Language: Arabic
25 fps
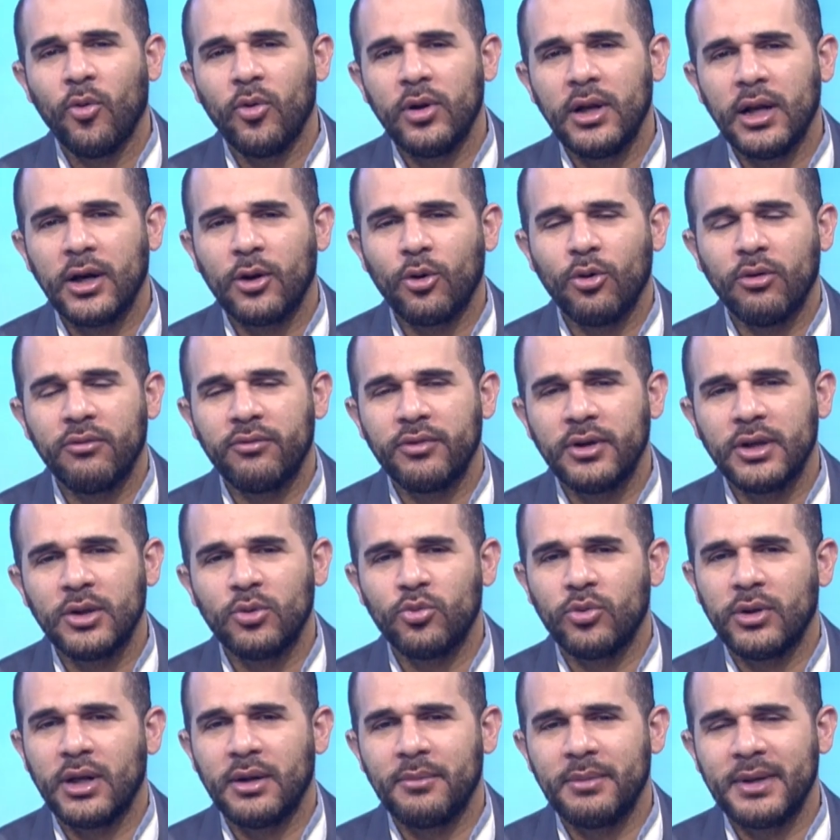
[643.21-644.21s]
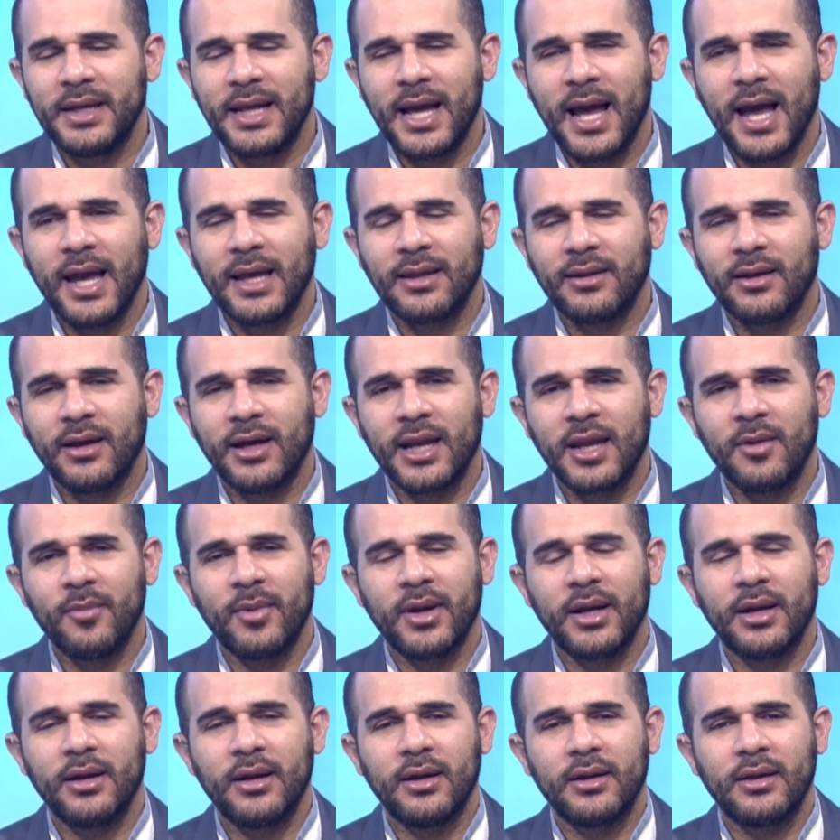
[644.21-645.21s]
ولا كوفيد ولا بالنهاية
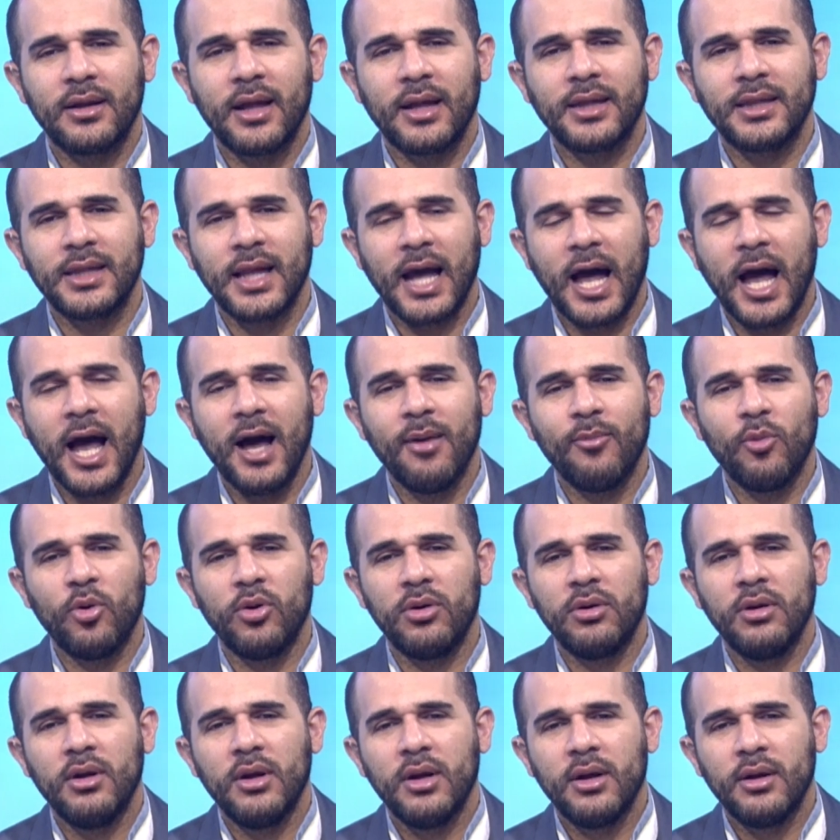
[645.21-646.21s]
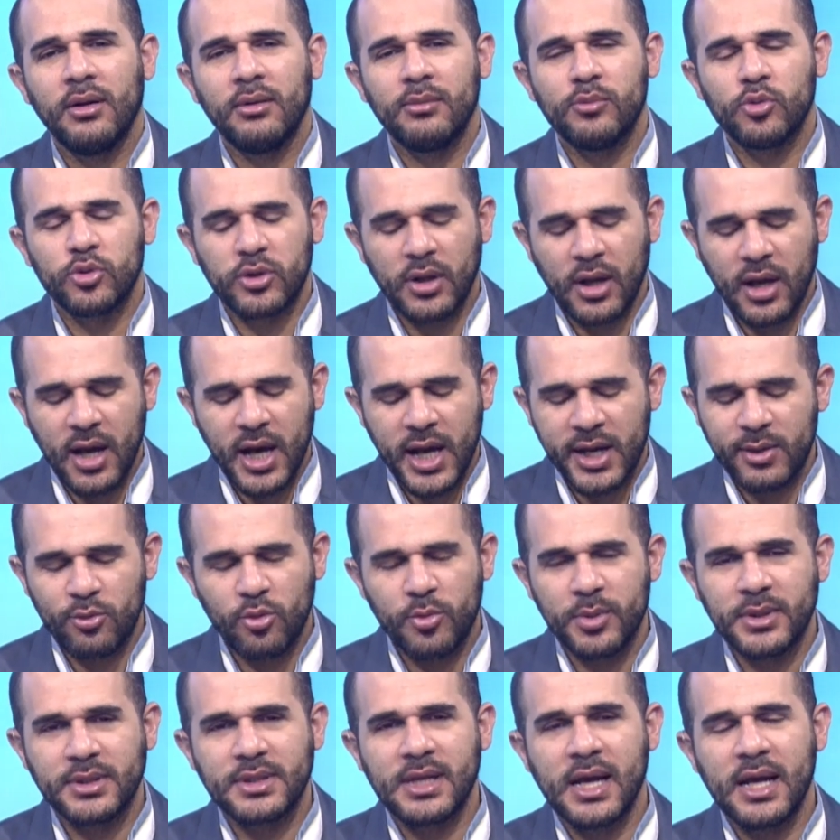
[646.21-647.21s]
تقريبا التعامل
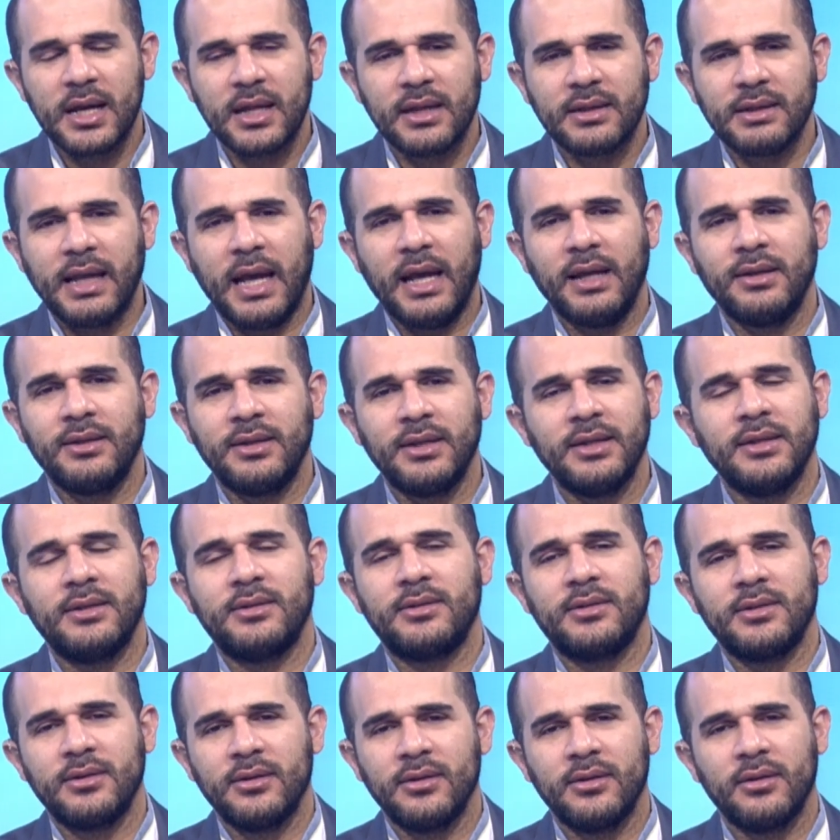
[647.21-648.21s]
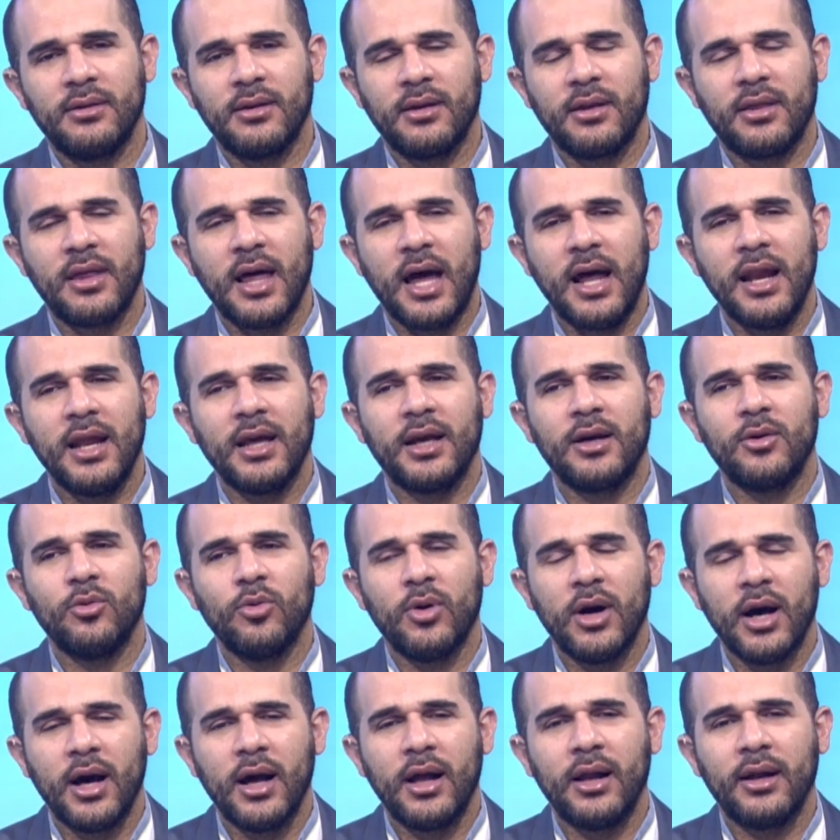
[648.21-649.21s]
متقارب وبالتالي تحديد
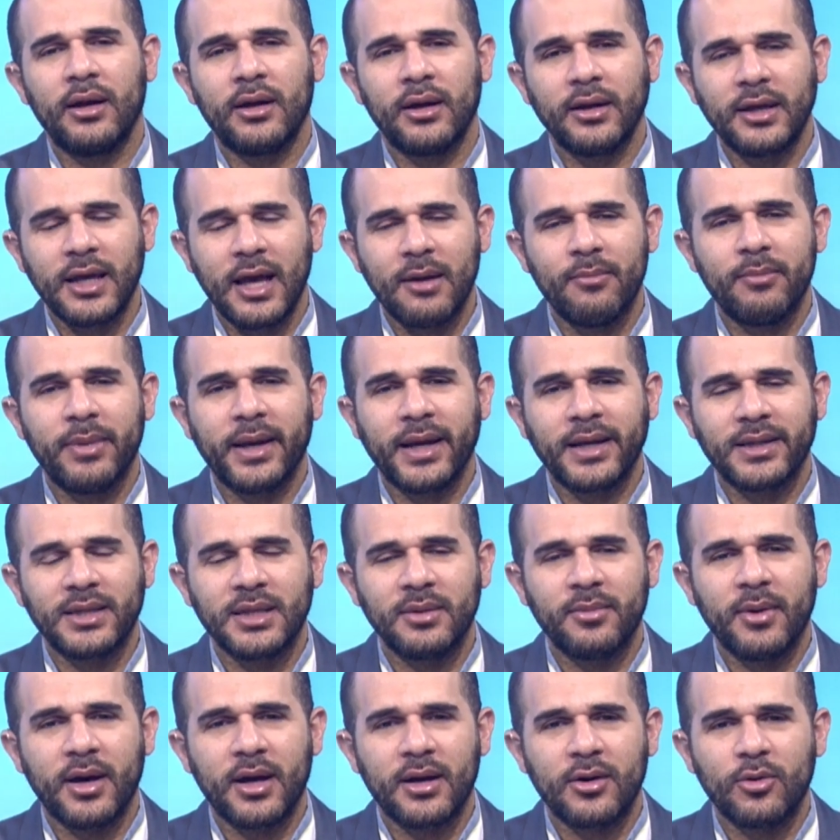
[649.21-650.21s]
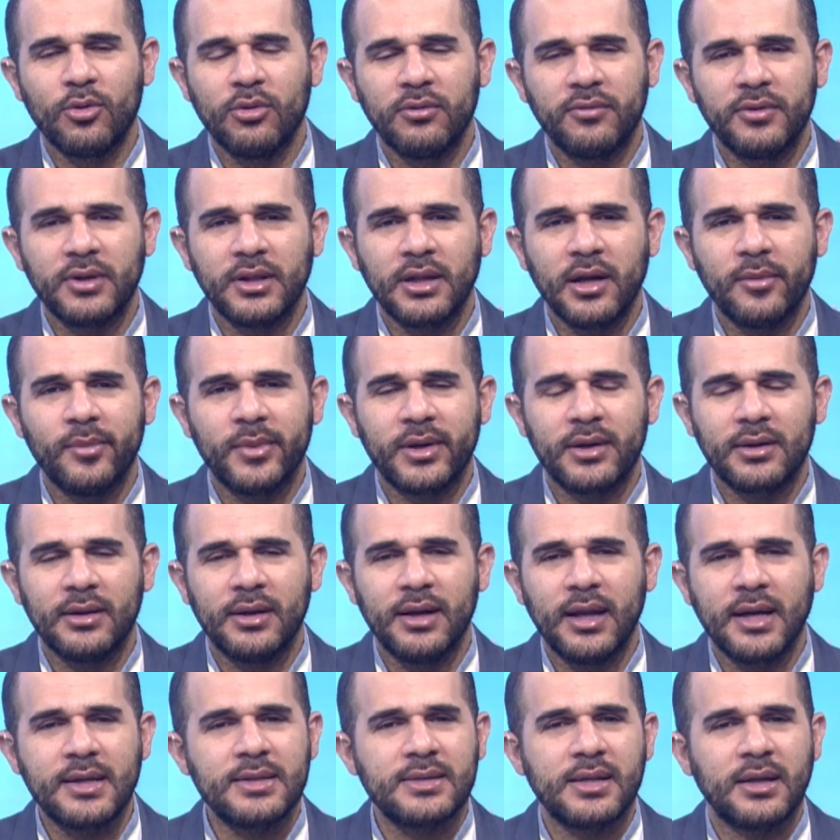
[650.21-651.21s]
ذلك والقيام باختبار كوفيد أمر
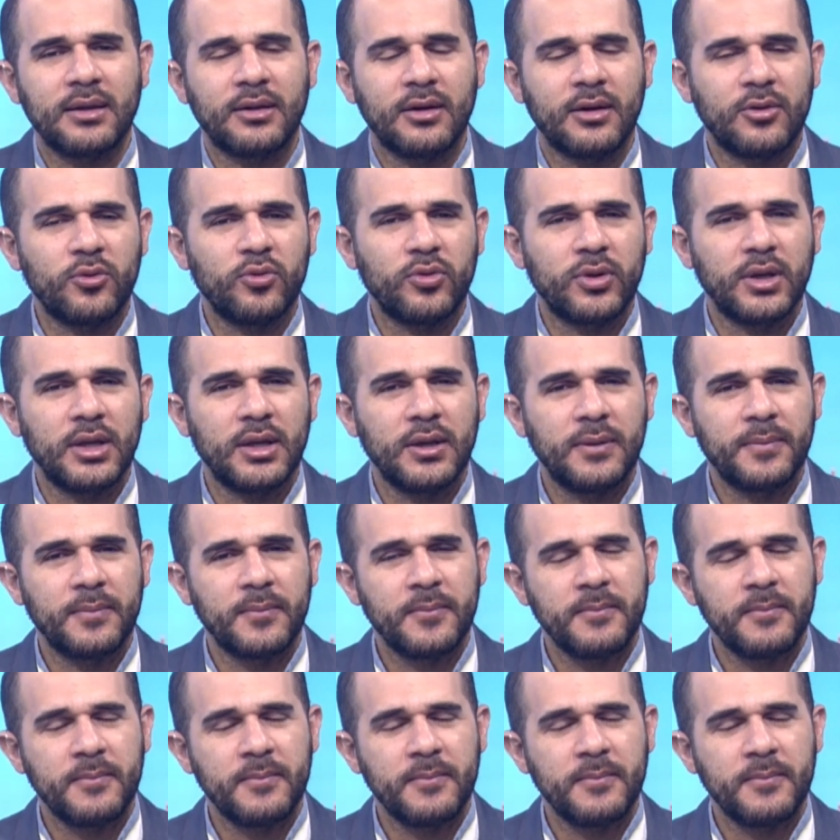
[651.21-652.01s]
ليس ضروري